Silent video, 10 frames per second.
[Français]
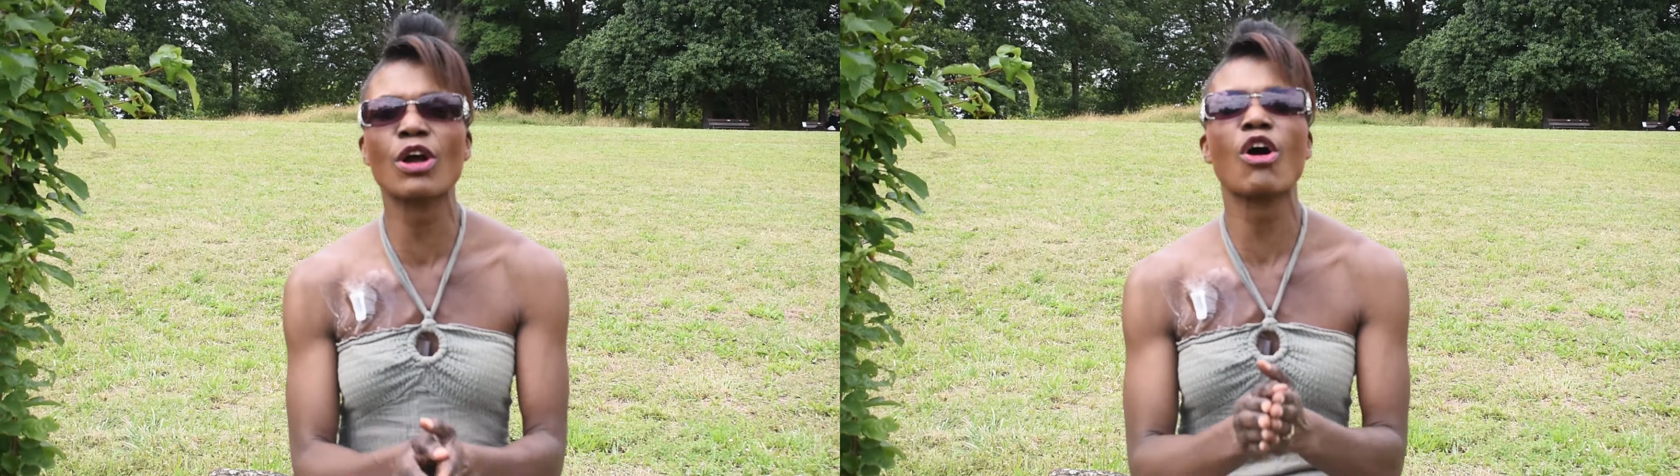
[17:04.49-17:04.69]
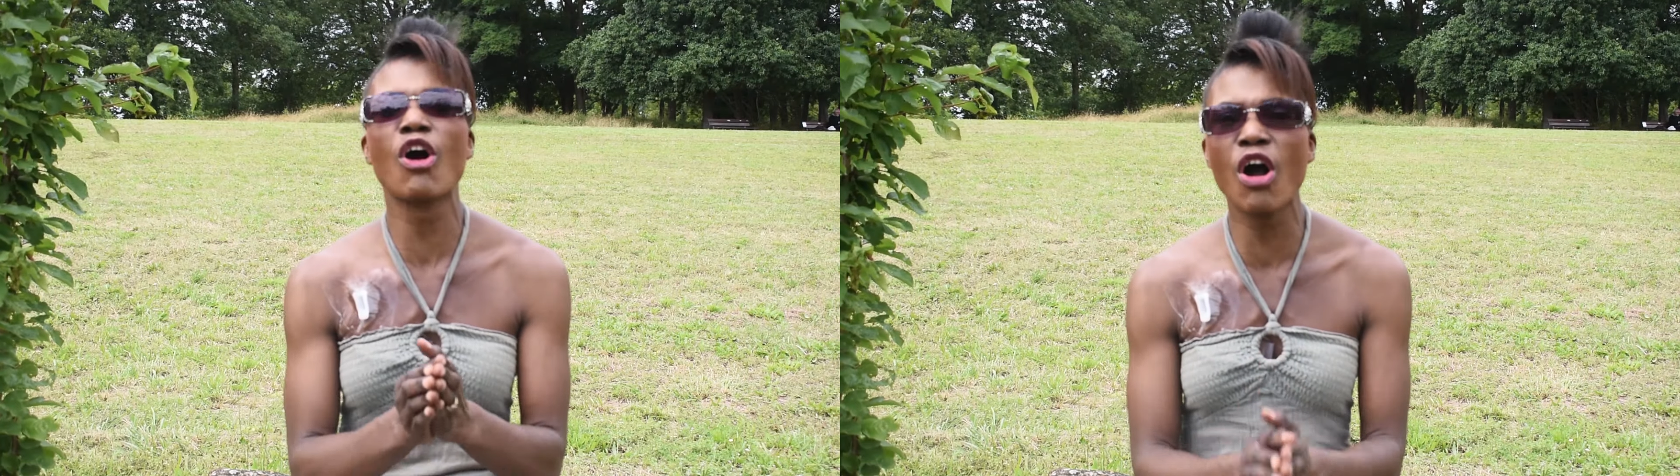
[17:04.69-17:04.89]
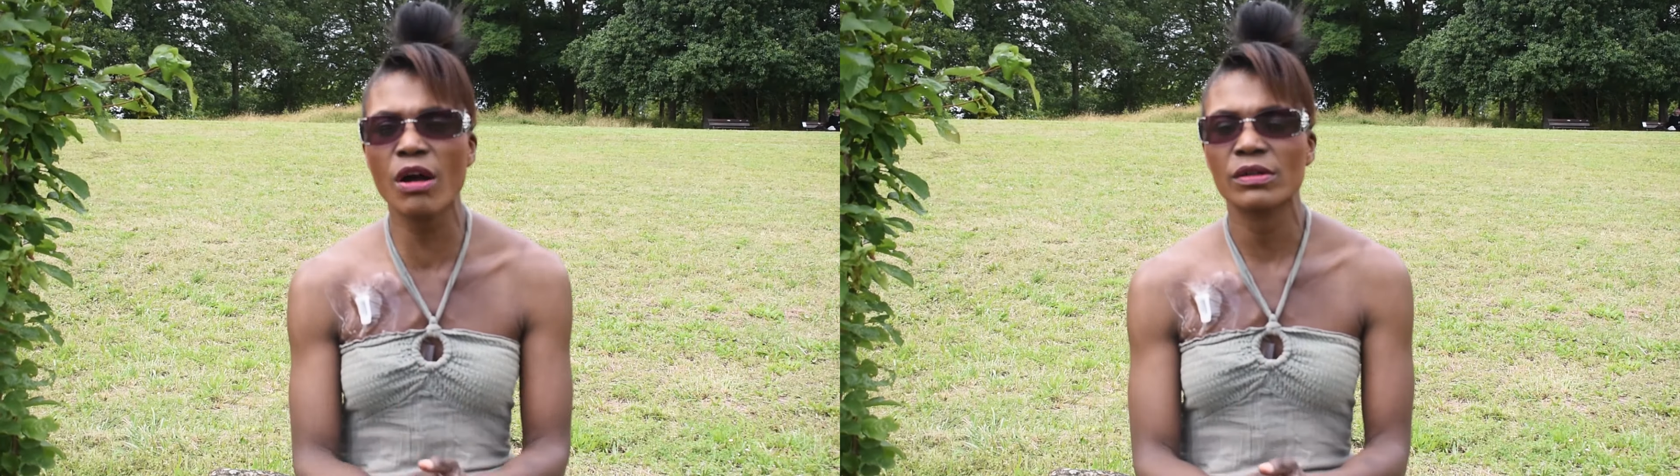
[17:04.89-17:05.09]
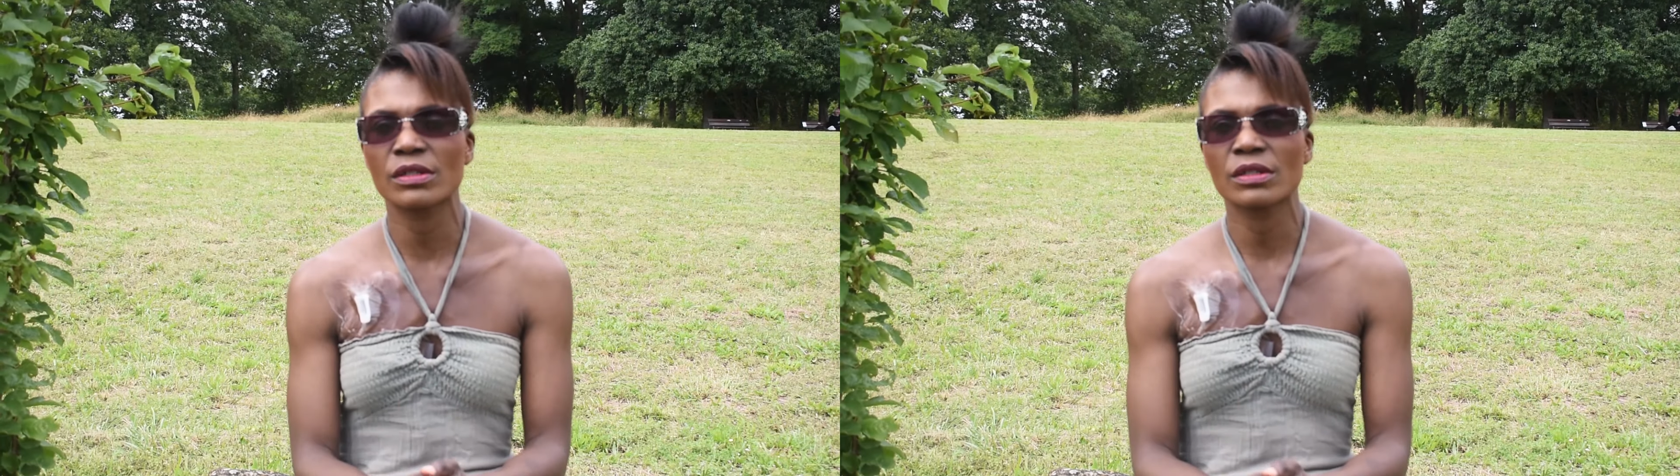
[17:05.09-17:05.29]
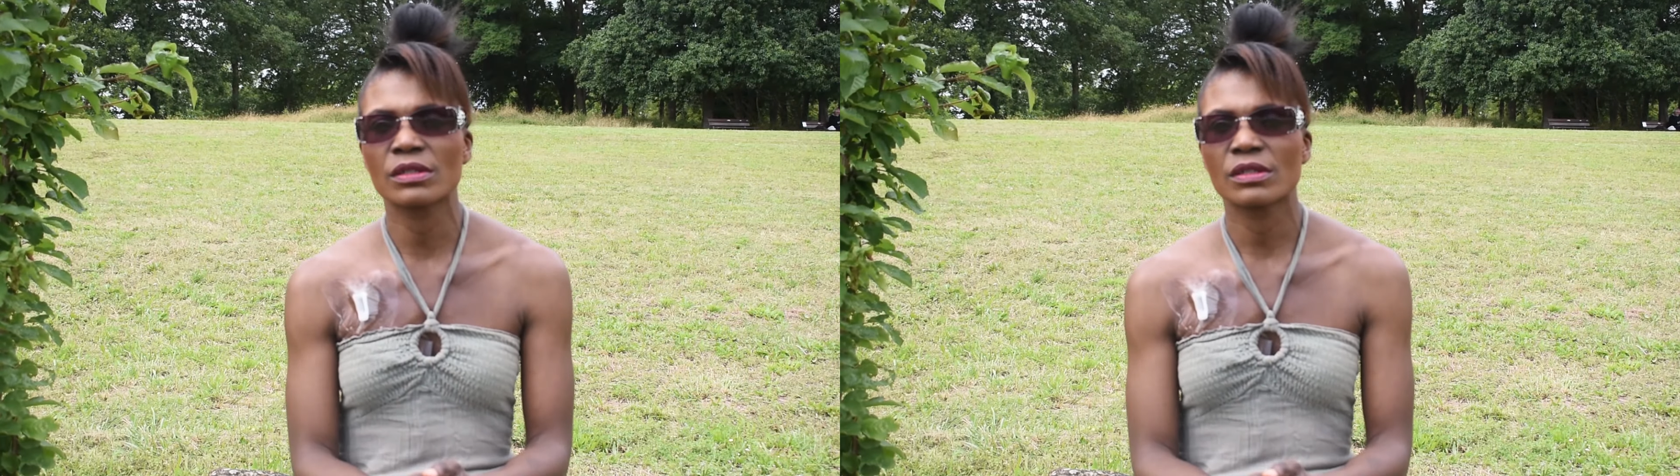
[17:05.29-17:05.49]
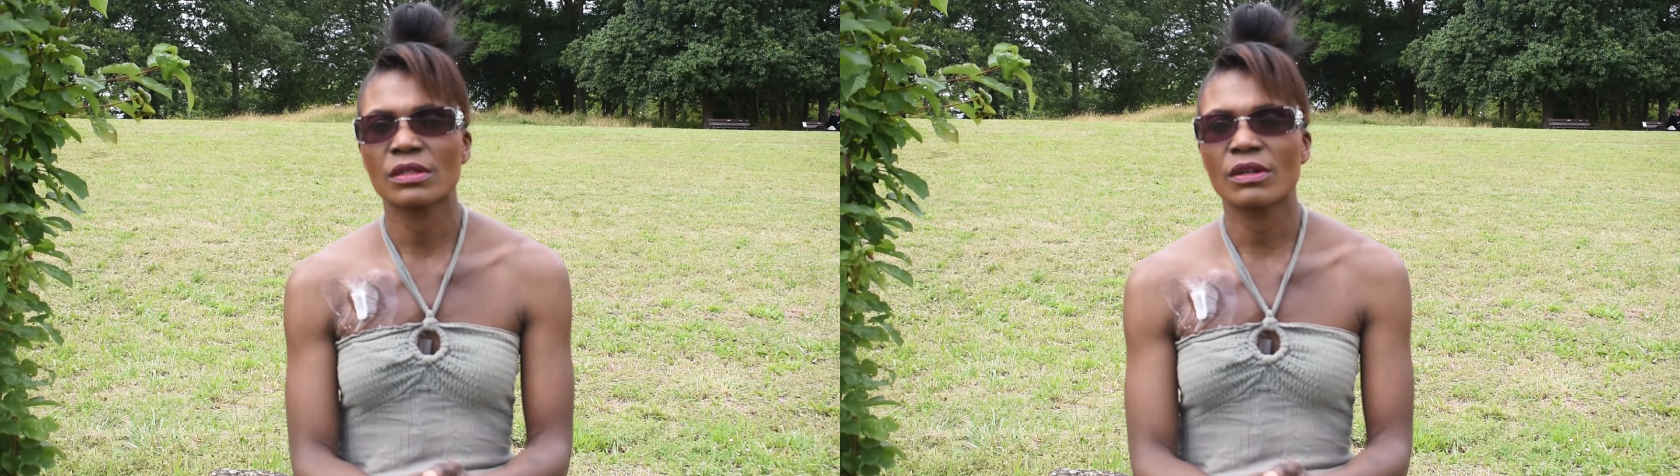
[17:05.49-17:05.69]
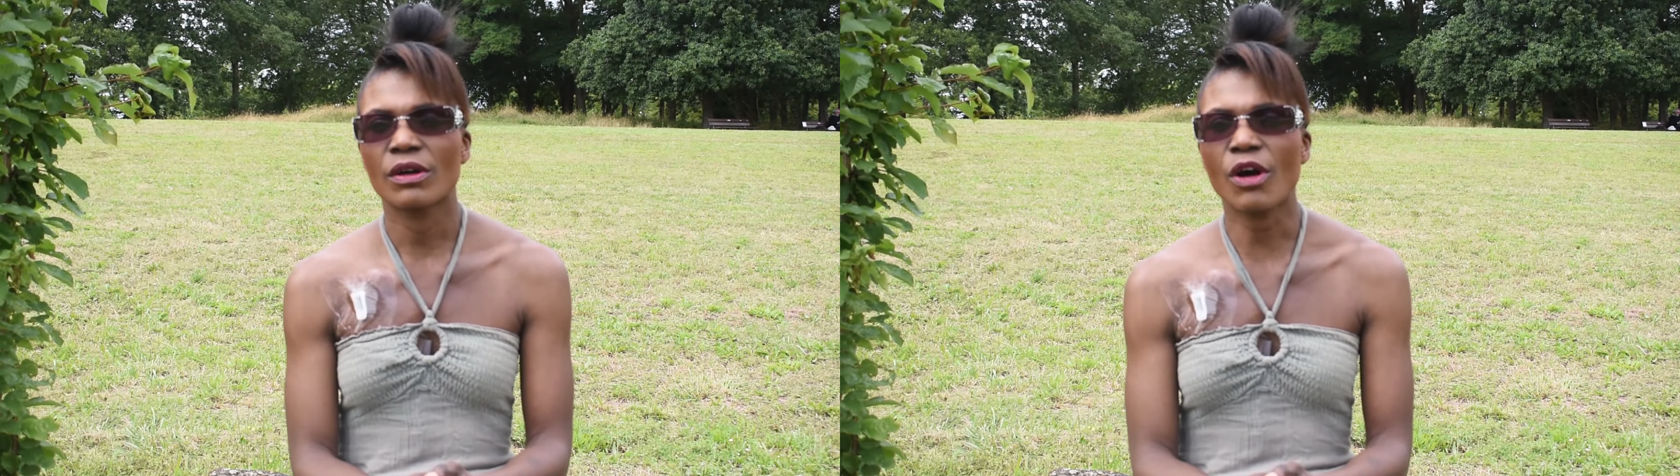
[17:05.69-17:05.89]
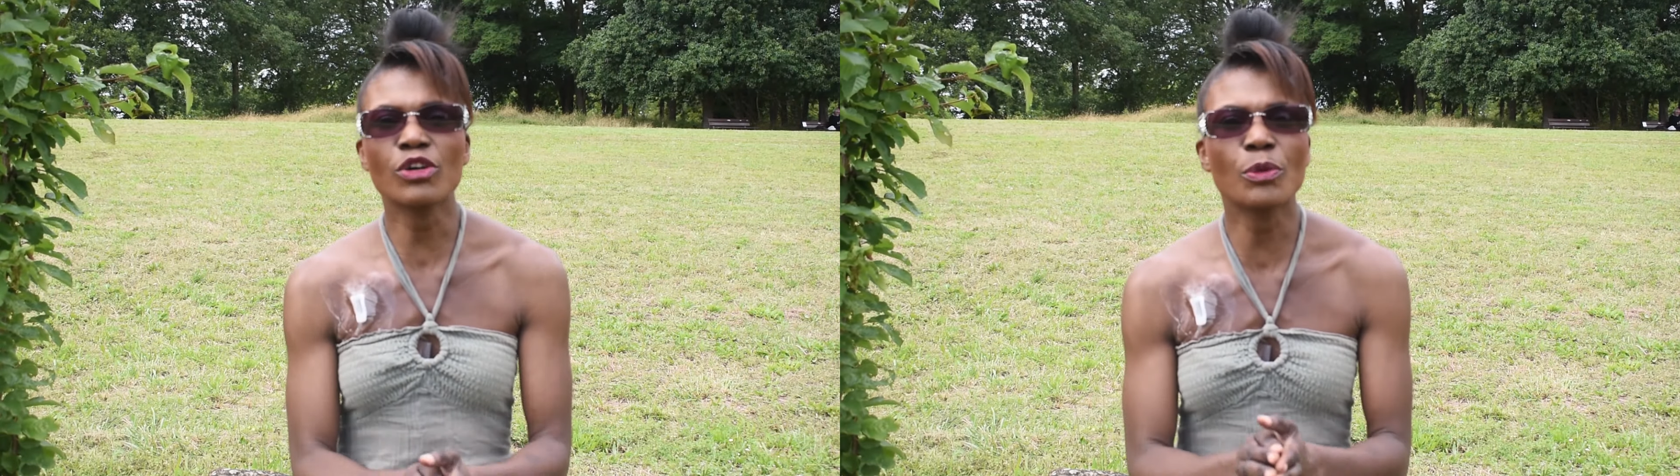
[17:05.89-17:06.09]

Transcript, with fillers: que, oh, on